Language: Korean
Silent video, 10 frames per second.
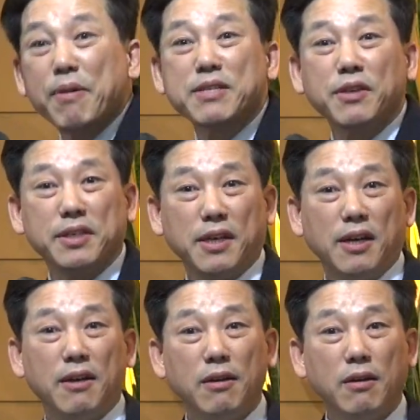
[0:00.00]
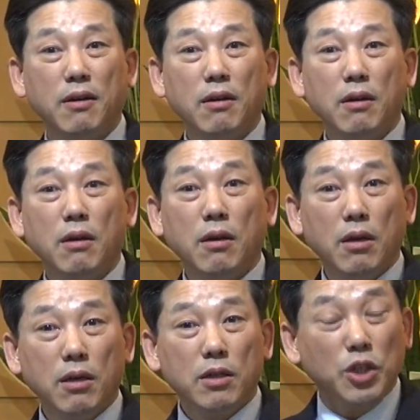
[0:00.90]
다 해봤어요 제가.
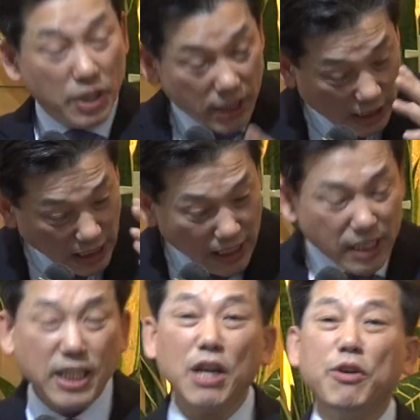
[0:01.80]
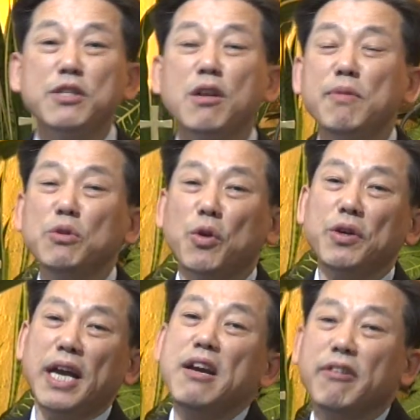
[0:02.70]
저는 진리를 찾기 위해서는
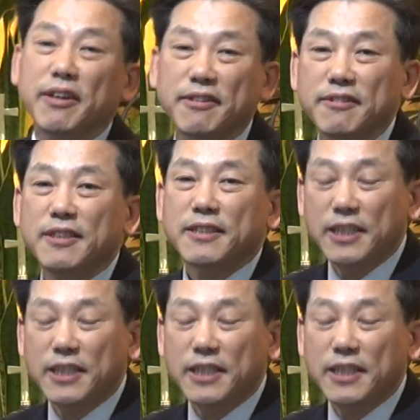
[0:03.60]
노력한 거예요.